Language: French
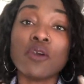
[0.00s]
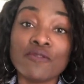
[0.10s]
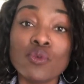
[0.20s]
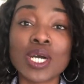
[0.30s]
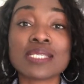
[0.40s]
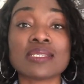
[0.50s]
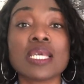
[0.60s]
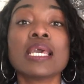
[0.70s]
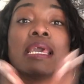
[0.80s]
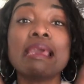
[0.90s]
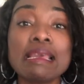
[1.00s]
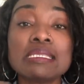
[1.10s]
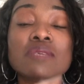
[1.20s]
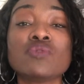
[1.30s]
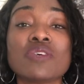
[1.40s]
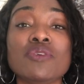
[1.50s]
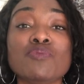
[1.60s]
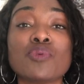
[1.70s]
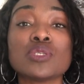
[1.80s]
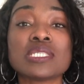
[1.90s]
Vous rincez et si vous avez
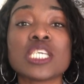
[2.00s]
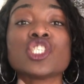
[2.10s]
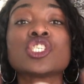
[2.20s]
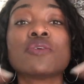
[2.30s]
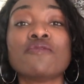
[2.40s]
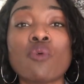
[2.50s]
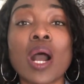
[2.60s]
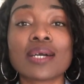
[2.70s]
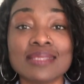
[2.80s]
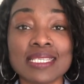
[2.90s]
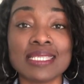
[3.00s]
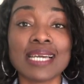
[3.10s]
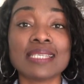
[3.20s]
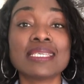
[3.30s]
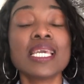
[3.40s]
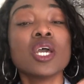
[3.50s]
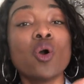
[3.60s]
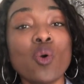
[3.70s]
une peau sèche, voire déshydratée,